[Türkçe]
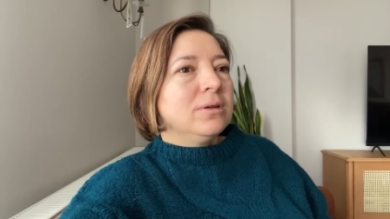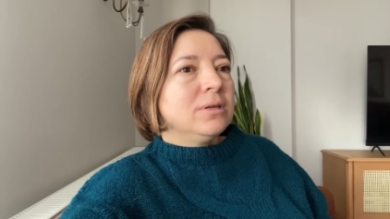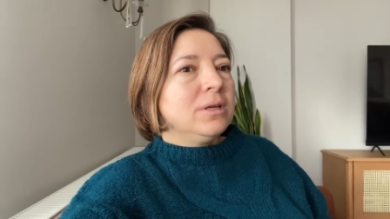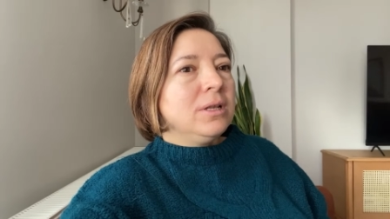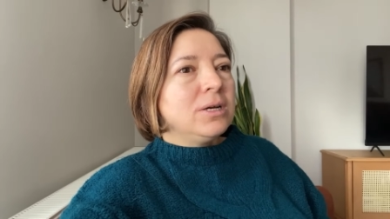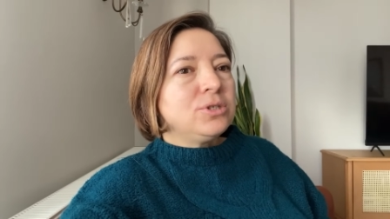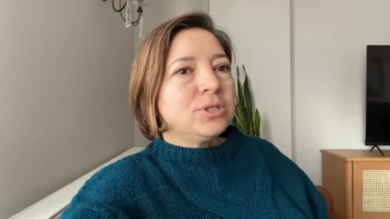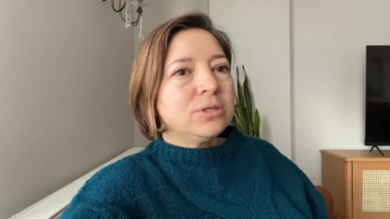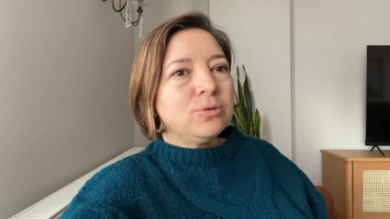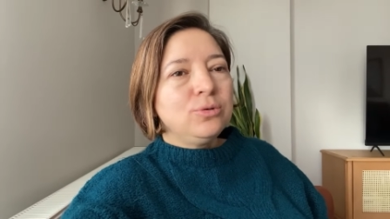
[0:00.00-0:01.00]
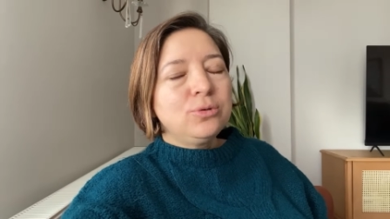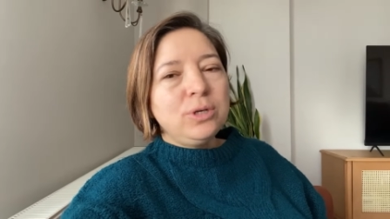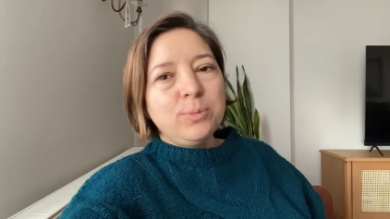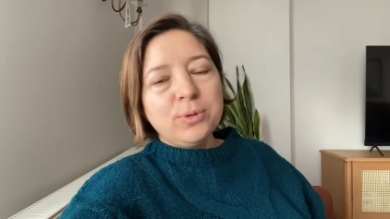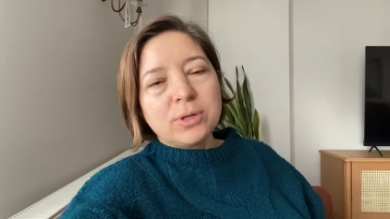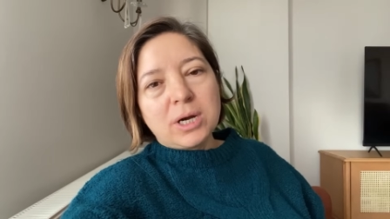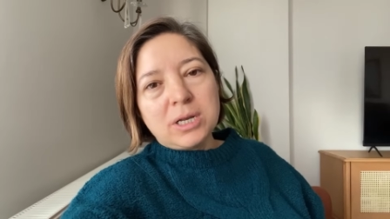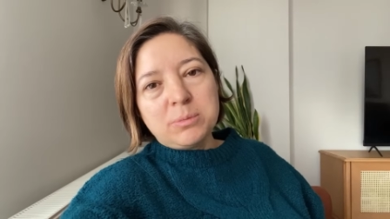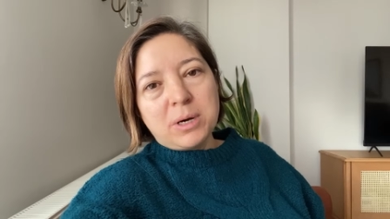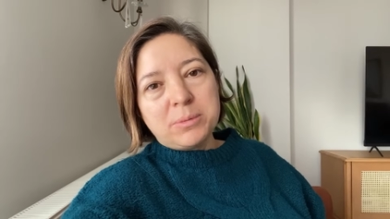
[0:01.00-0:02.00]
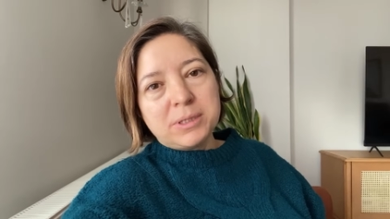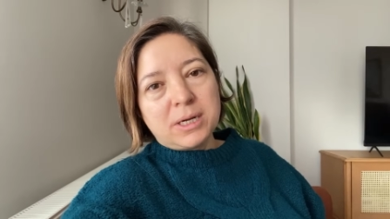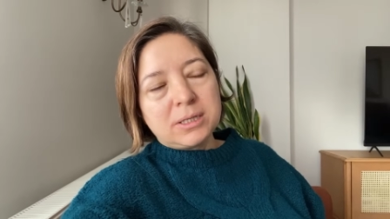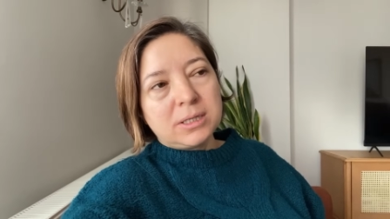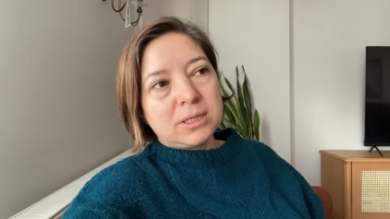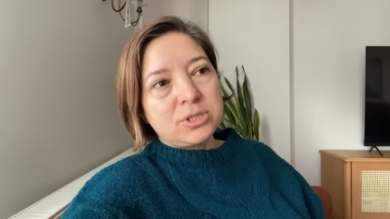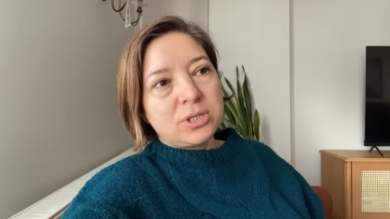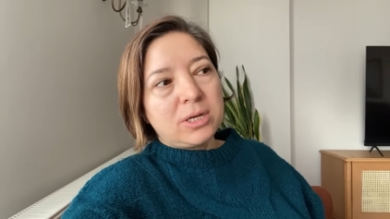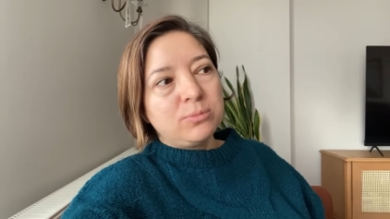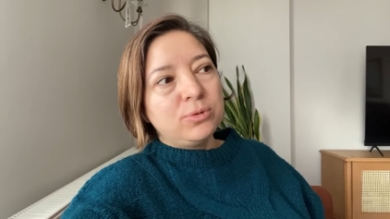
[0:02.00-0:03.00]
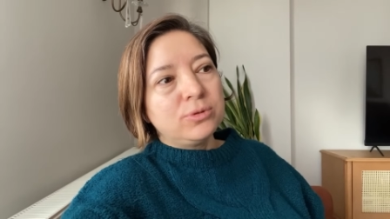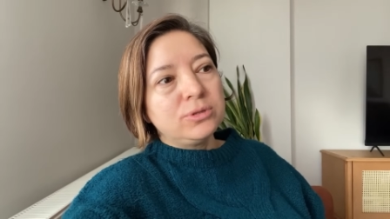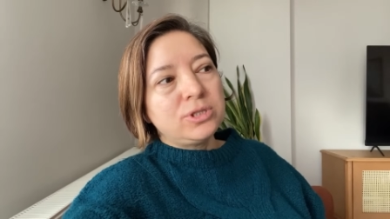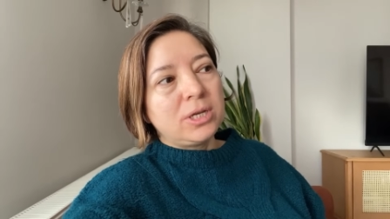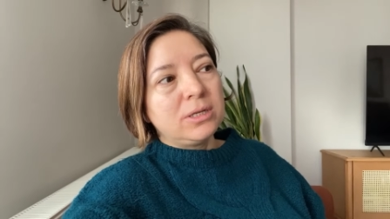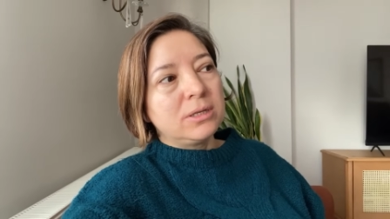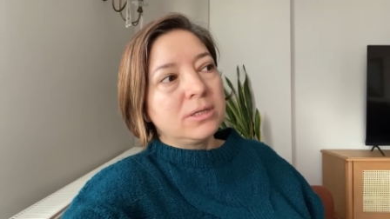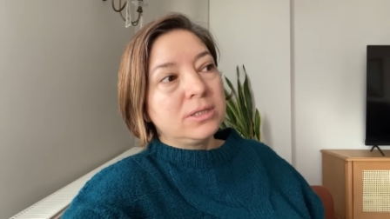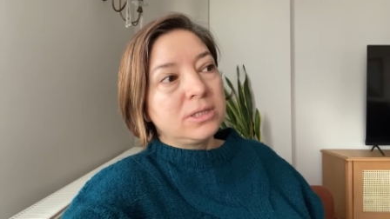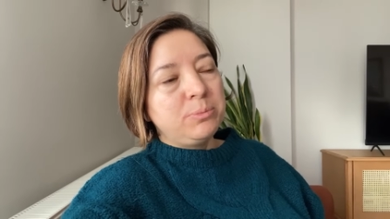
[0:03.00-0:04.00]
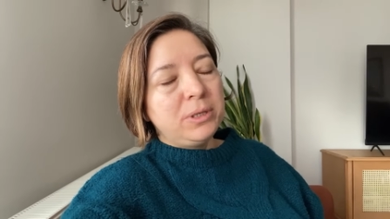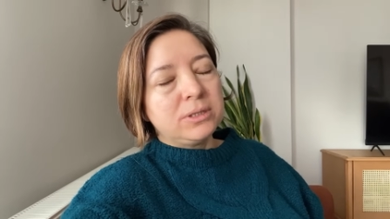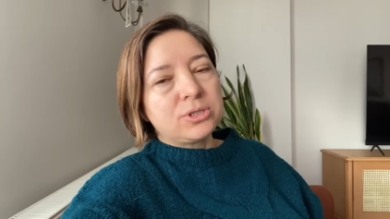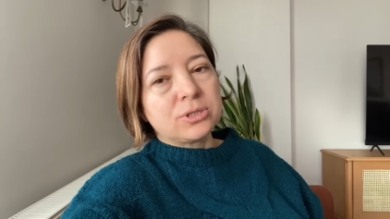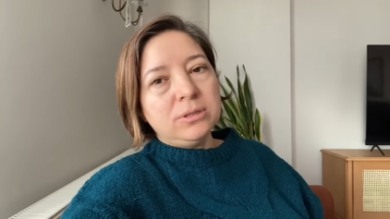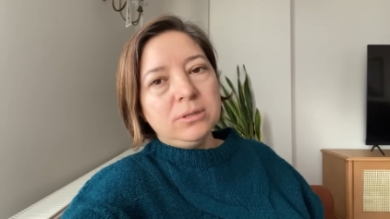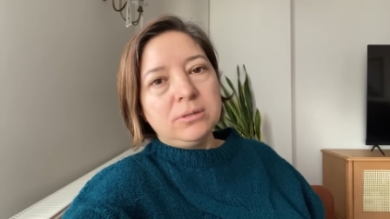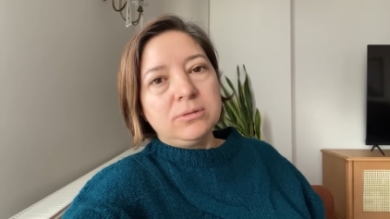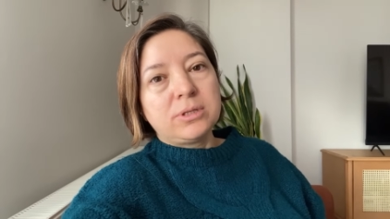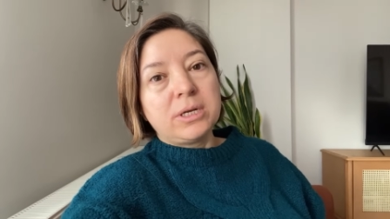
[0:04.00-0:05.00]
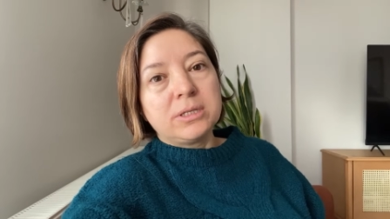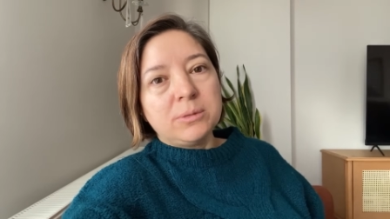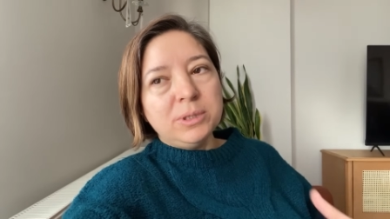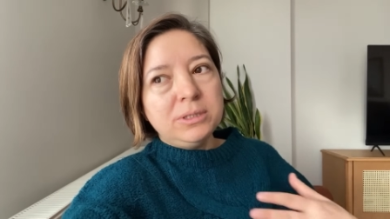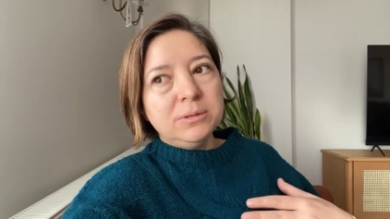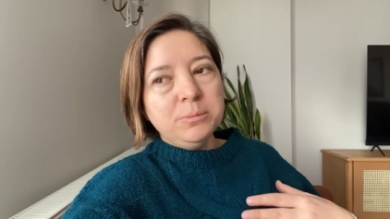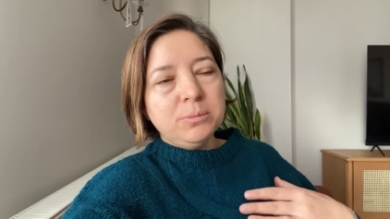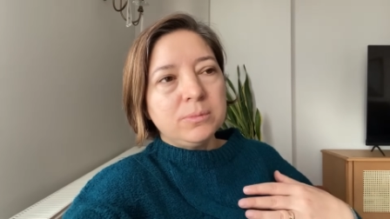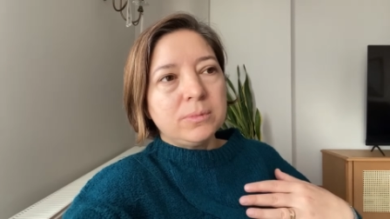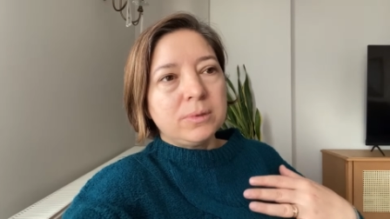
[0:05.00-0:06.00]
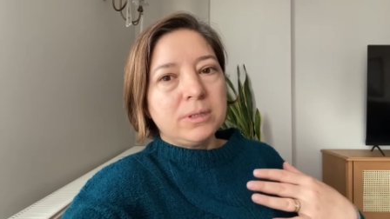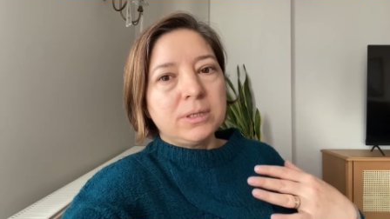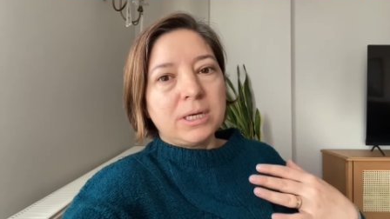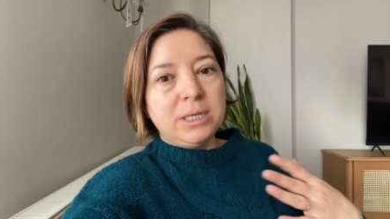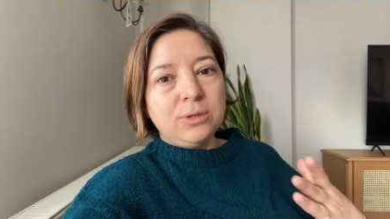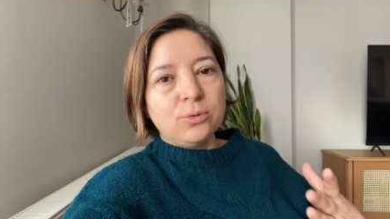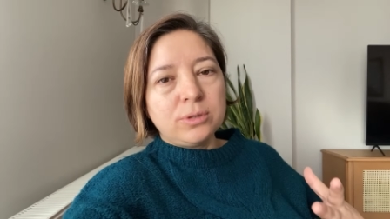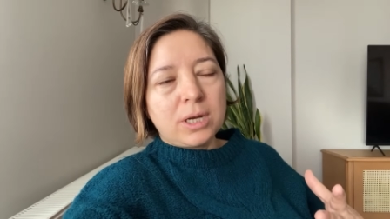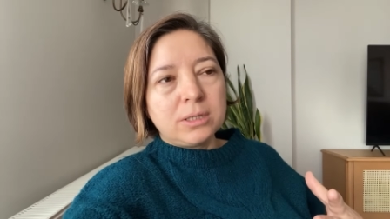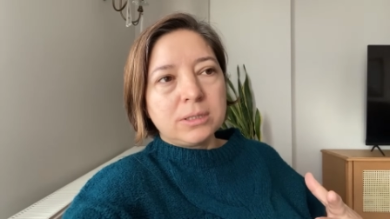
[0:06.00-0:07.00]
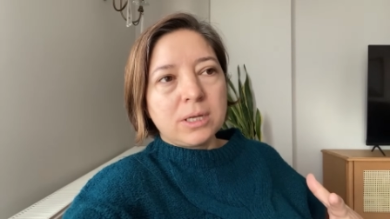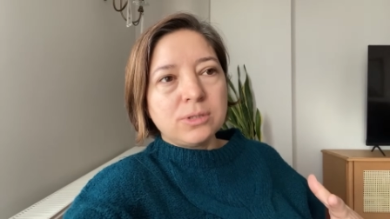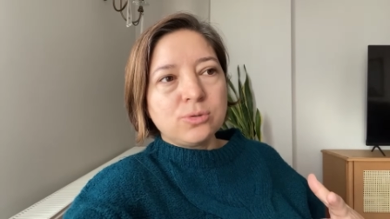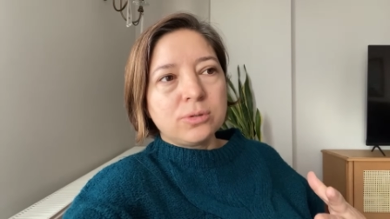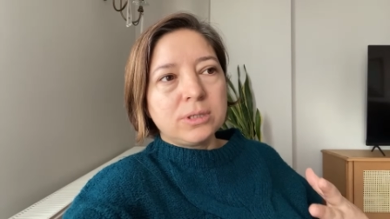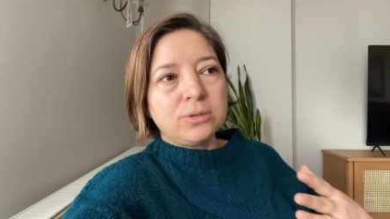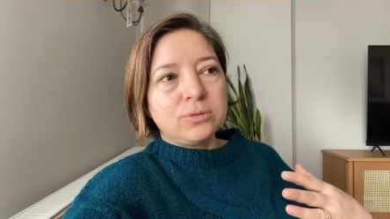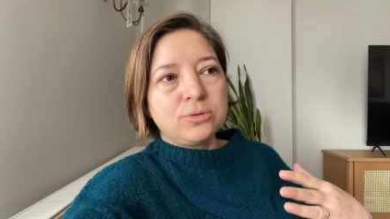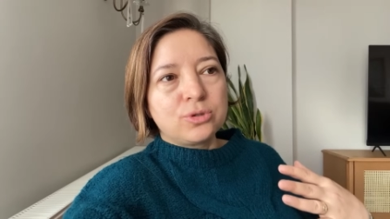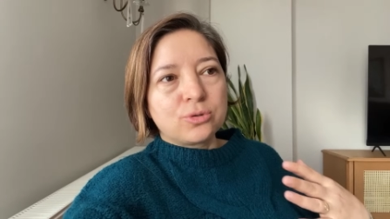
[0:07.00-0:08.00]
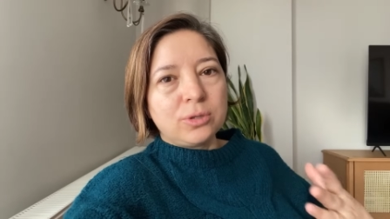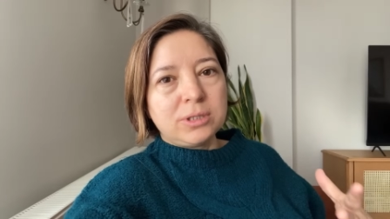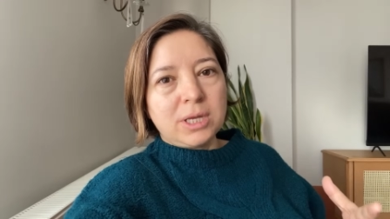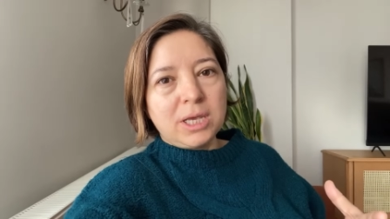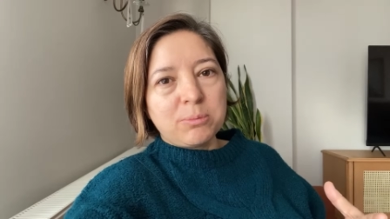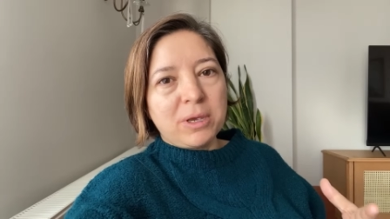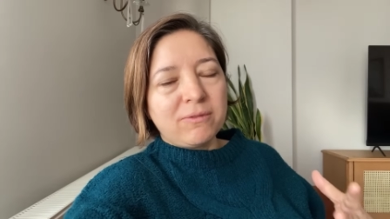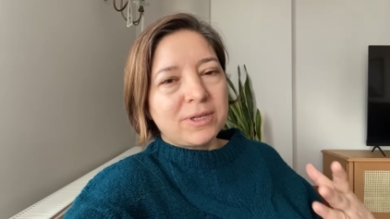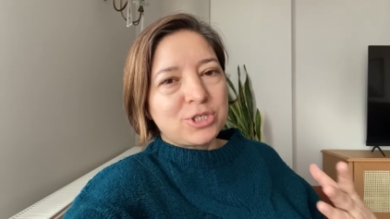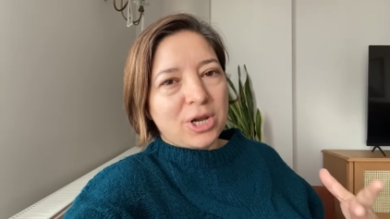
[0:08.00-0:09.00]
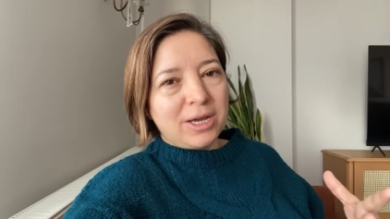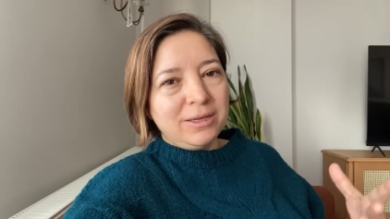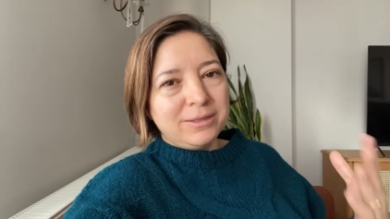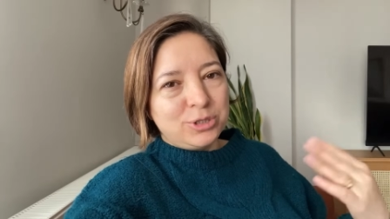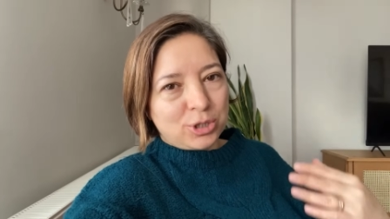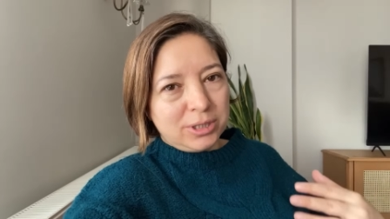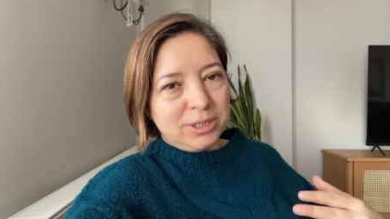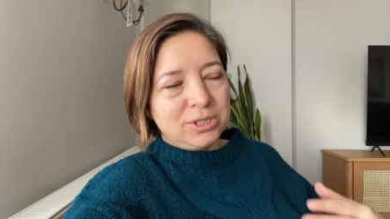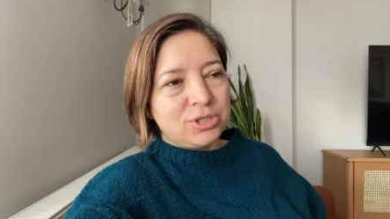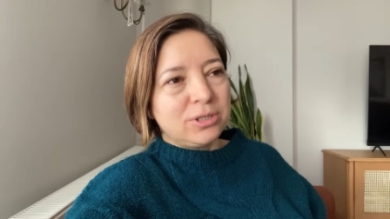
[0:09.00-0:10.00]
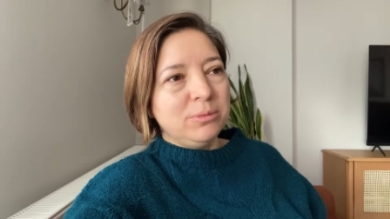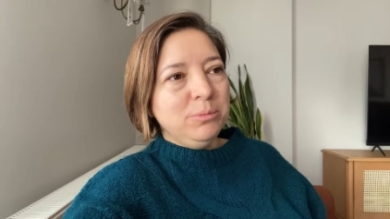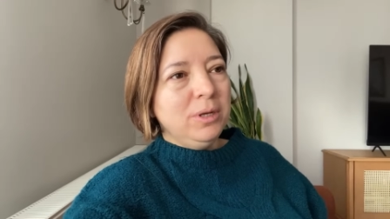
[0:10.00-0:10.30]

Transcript: ilaç uyku yapıyor galiba bana arkadaşlar bu şey e, grip ilacı. Dayanamadım. E, Ali'yi gönderdikten sonra çikolata, ekmek ve çay çayı içtim.